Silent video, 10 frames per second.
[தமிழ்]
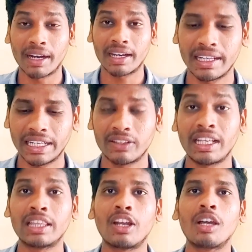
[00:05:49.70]
மக்கள்கிட்ட வந்து
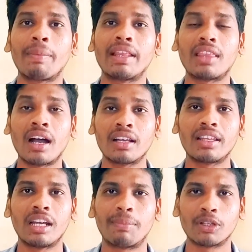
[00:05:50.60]
எந்த அளவுக்கு
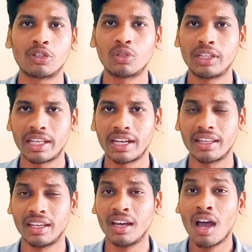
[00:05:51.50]
தாக்கத்தை ஏற்படுத்தும் சொல்லி தெரியாது